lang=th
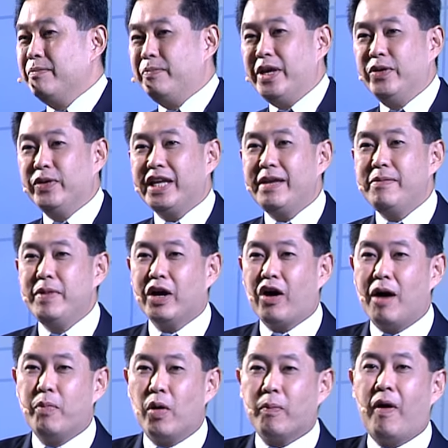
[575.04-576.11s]
ผิวที่มีข้อ
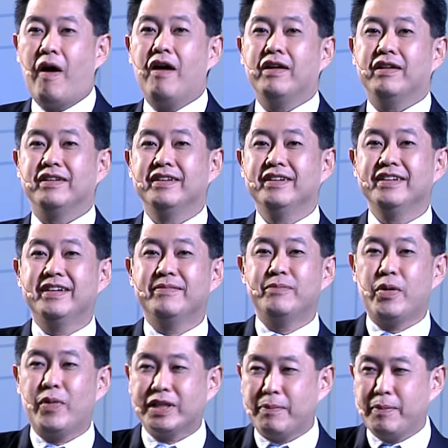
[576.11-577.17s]
บกพร่องไม่
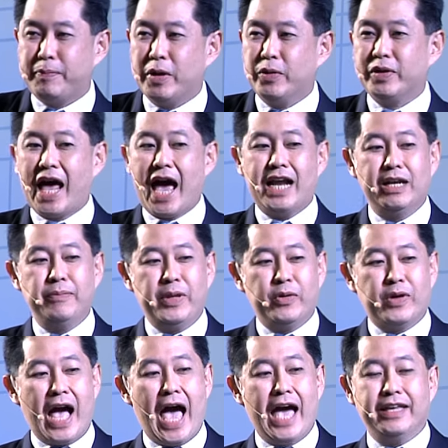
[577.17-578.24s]
ว่าจะเป็นผิวหน้าหรือผิว
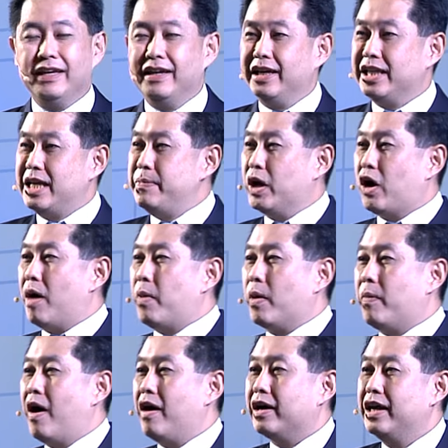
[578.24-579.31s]
กายที่มีข้อบก
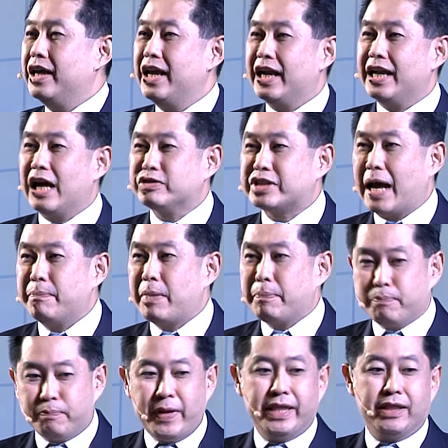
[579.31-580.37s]
พร่องเราสามารถ
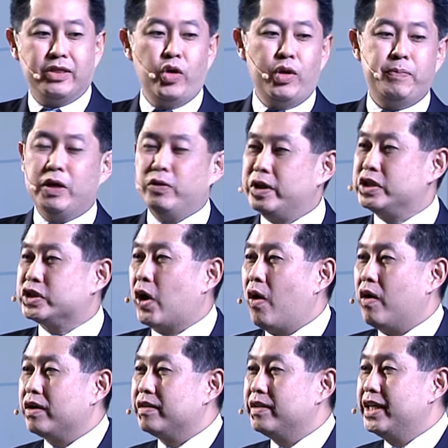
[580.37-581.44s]
ปิดด้วยผิวที่สอง
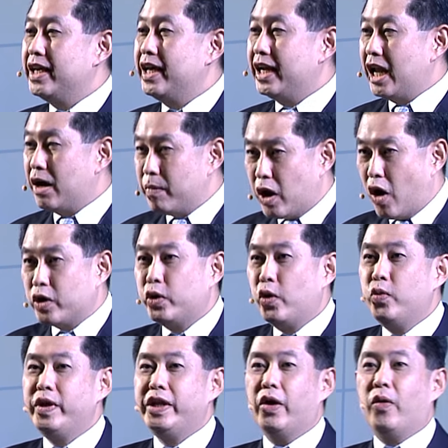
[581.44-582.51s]
เราลองดู
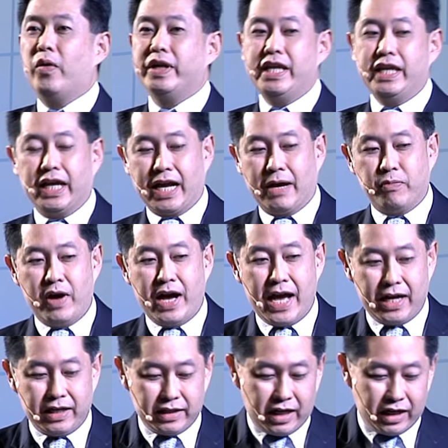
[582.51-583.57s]
วิดีโอนี้นะครับว่า
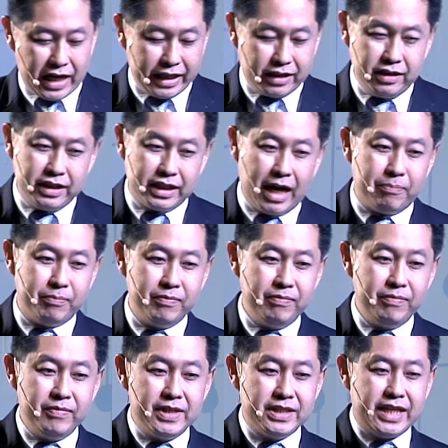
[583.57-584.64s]
เกิดอะไรขึ้นกับ
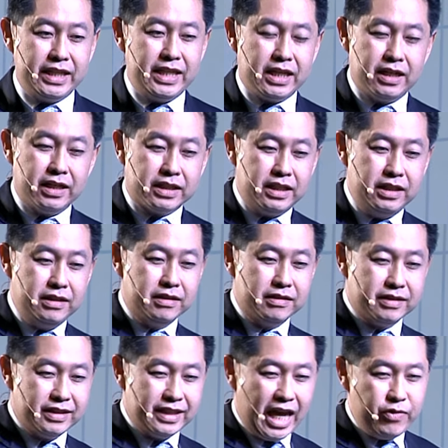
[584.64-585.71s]
สิ่งที่เกิดขึ้น
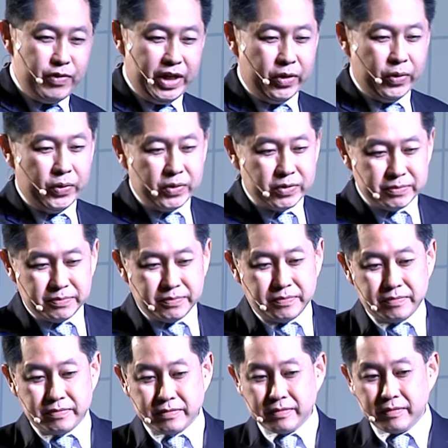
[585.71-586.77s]
ในวิดีโอ
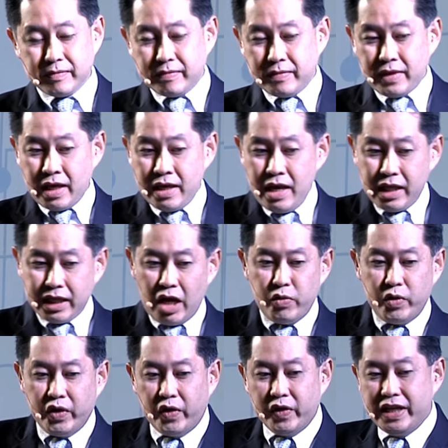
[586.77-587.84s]
ในวิ
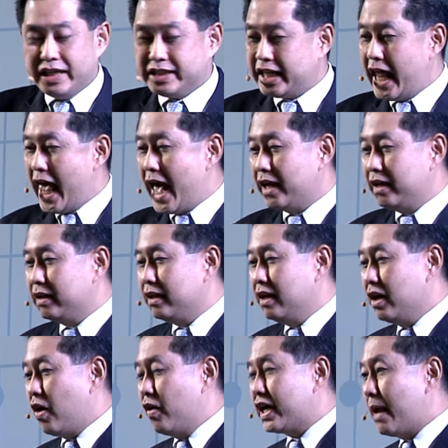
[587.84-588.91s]
ดีโอนี้แสดง
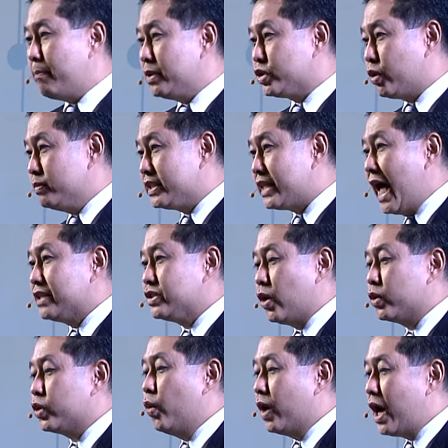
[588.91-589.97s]
ของการผสมสารสอง
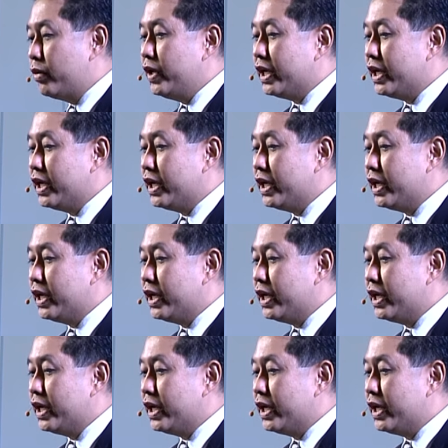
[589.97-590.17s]
ตัวเข้า